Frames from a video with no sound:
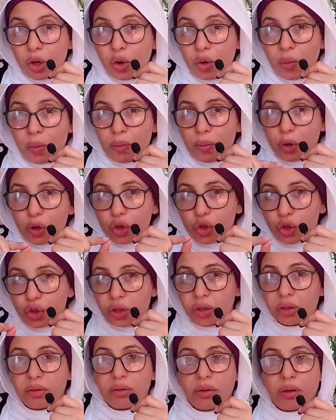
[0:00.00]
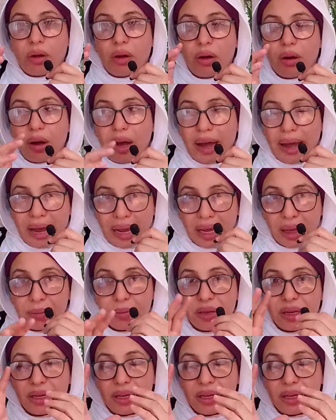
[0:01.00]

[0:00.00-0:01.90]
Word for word: لون بشرتها حجم